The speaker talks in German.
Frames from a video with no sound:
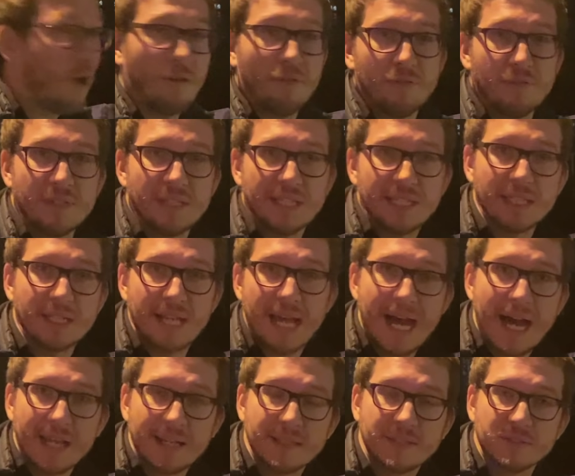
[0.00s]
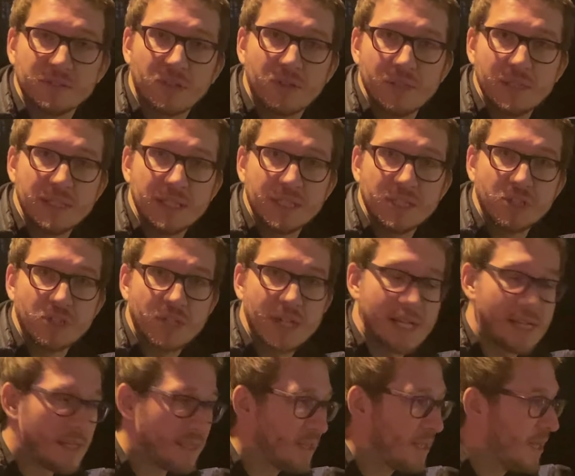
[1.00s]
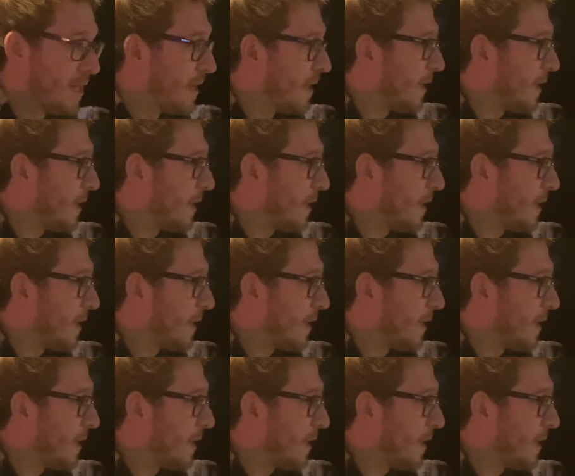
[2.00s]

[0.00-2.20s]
öffentliche Ladesäule gestellt.